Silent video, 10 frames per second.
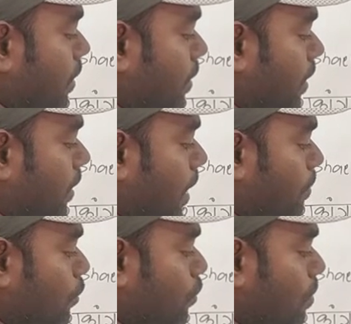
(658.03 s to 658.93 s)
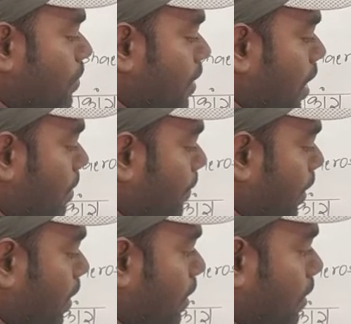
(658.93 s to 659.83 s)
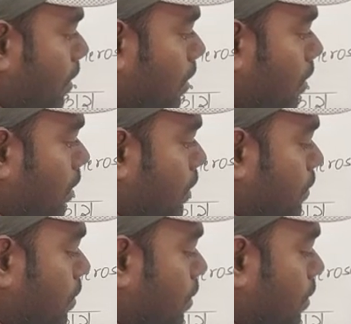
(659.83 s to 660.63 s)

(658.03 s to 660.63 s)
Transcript: ये राइबोसोम यहाँ पे इस